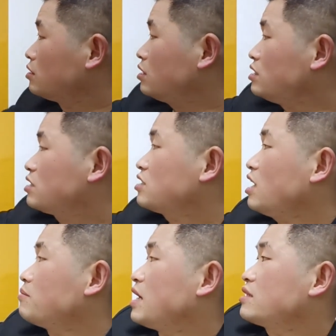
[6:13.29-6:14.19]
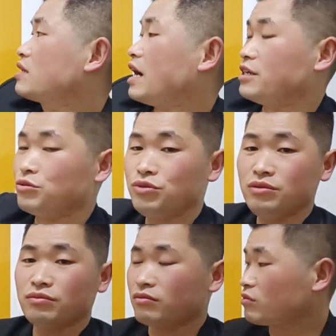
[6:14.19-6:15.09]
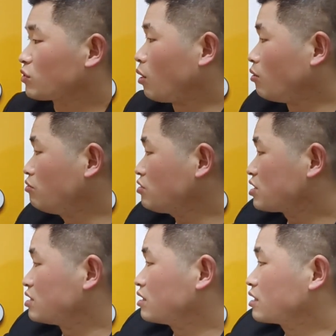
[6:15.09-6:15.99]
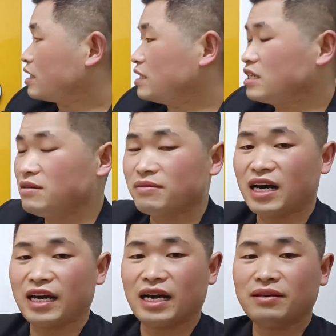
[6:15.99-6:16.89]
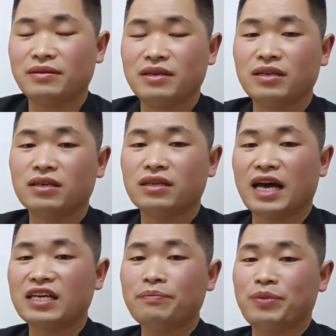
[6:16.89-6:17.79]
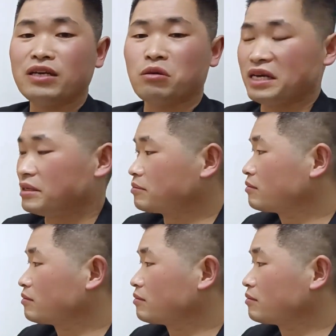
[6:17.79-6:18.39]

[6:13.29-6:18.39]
这里上马踩着车，同时给这个马呀来一个别腿。